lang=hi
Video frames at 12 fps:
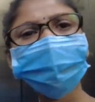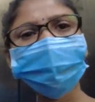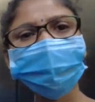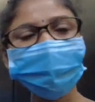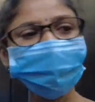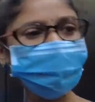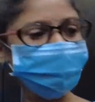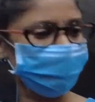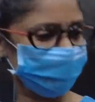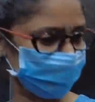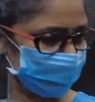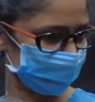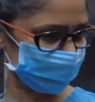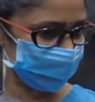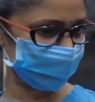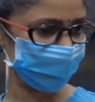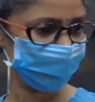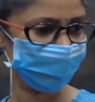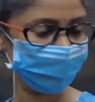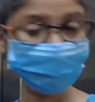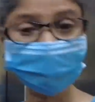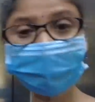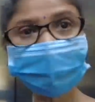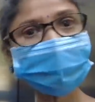तो अभी इसको हम लोग वहाँ से निकाल
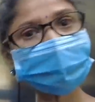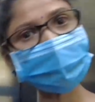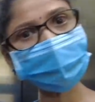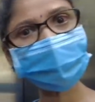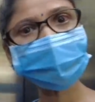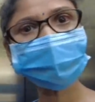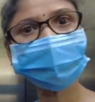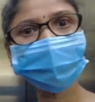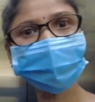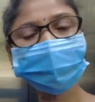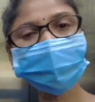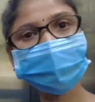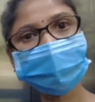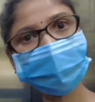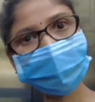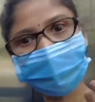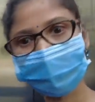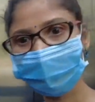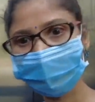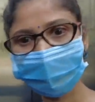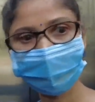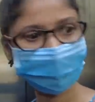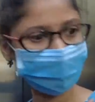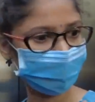निकल ही नहीं पाते ये फड़फड़ा फड़फड़ा के
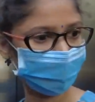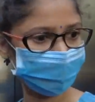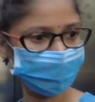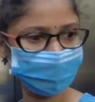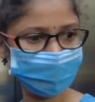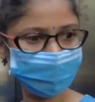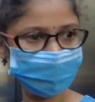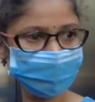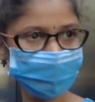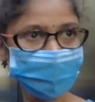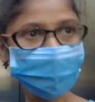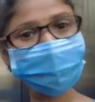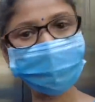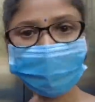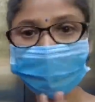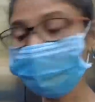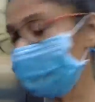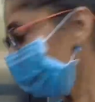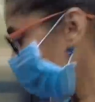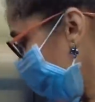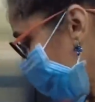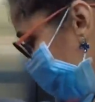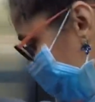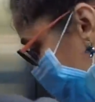दम निकल जाता है इसका अब इसको
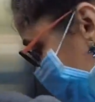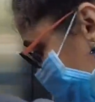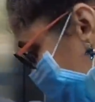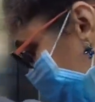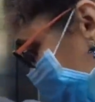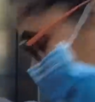बाहर उड़ाएंगे